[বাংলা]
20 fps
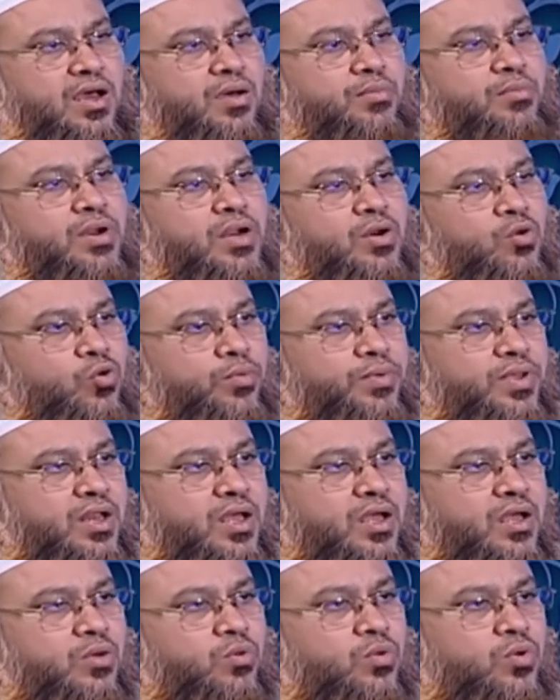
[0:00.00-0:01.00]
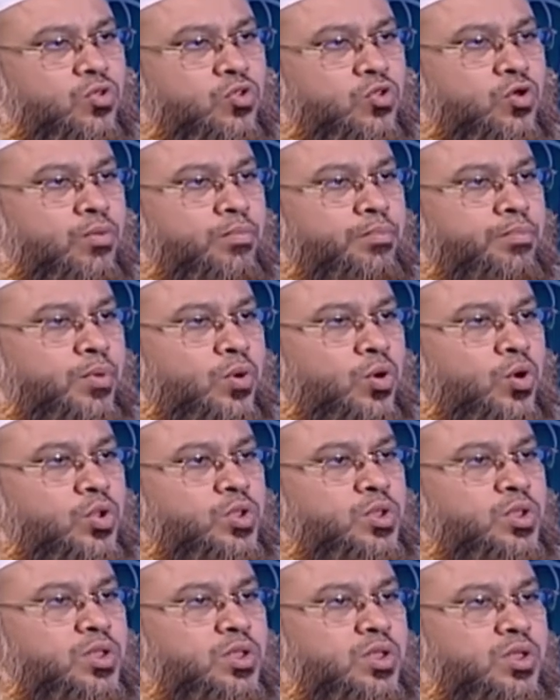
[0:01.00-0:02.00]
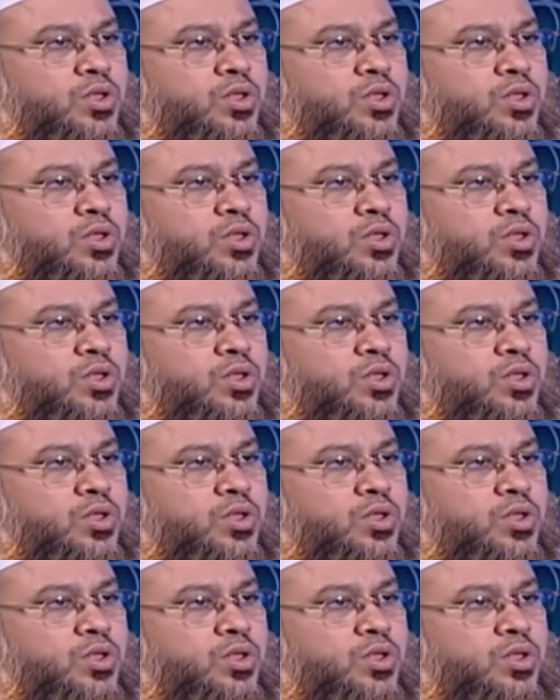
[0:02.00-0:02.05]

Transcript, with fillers: আমরা নবীরা কোন সম্পদ